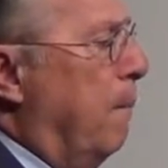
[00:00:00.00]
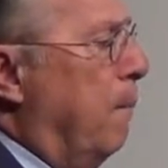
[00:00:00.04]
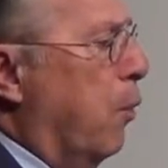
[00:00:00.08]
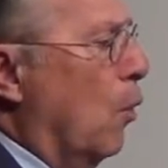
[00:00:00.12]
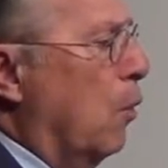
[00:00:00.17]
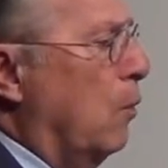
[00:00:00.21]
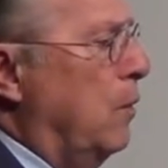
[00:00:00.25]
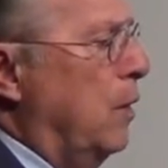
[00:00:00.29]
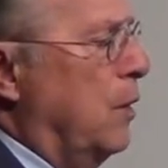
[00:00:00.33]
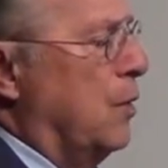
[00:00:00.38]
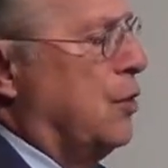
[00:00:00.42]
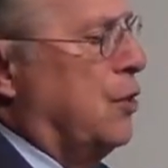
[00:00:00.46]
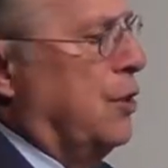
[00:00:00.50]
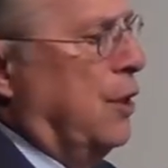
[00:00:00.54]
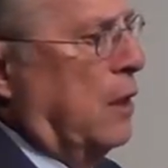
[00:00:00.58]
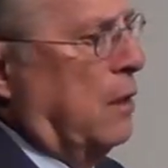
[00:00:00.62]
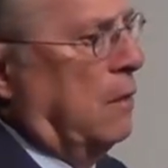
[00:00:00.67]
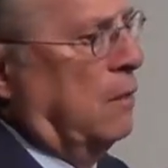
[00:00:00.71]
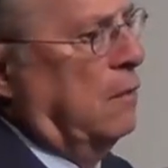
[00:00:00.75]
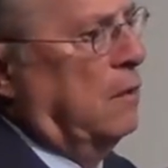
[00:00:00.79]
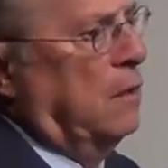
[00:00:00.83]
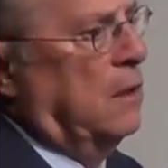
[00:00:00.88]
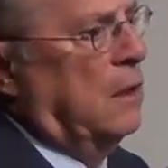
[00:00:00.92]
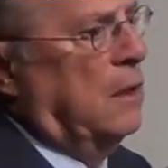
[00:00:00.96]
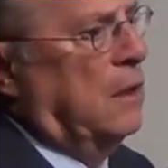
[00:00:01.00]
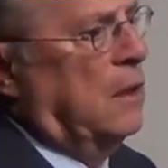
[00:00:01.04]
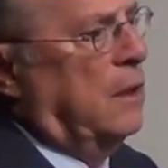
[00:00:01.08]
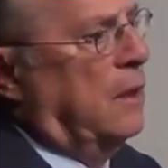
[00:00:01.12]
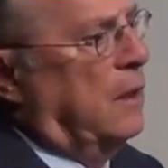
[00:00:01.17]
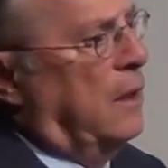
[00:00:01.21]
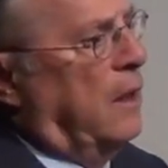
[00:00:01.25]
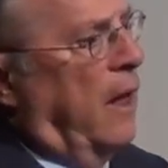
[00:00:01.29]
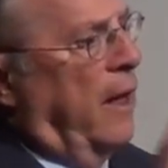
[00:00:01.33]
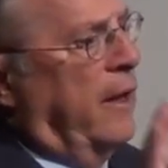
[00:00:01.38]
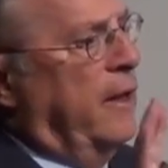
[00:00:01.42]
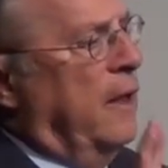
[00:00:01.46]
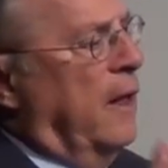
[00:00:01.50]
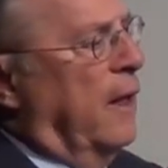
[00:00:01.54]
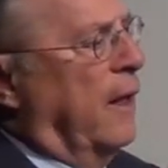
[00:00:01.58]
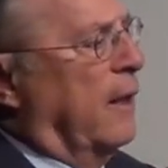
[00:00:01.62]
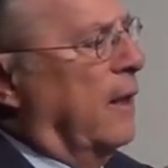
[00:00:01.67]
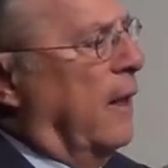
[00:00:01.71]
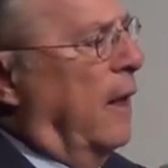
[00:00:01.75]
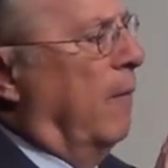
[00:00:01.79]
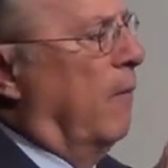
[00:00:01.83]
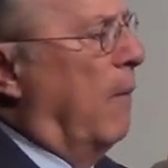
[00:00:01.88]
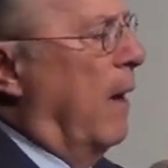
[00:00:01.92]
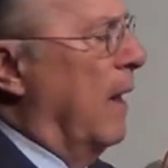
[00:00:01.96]
proteger e aí
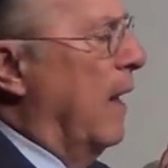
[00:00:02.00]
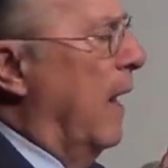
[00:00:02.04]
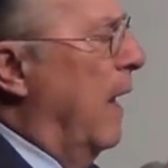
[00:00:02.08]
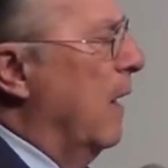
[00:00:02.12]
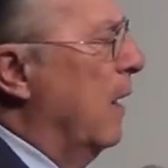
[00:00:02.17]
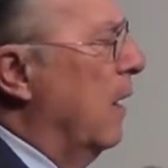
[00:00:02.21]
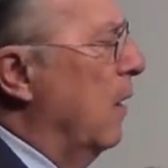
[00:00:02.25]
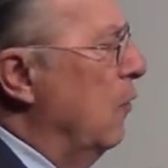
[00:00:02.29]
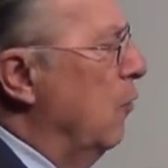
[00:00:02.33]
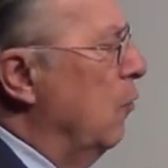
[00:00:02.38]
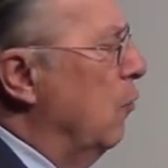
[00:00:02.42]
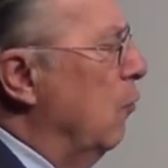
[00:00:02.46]
há uma larga